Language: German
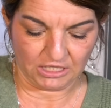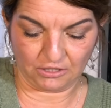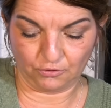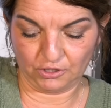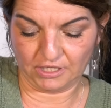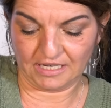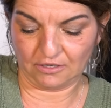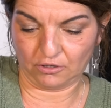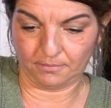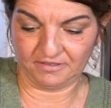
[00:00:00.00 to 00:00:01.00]
dann könnt ihr ja
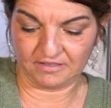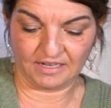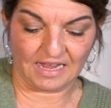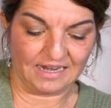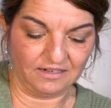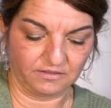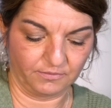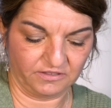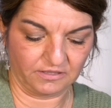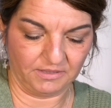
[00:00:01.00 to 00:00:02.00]
noch ein bisschen alles
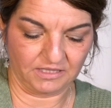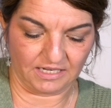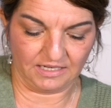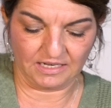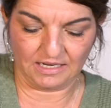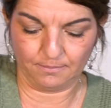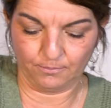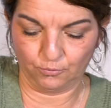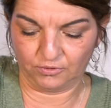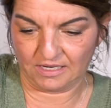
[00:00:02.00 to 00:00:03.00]
Würze mit
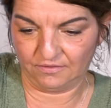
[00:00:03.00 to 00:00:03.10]
reingeben und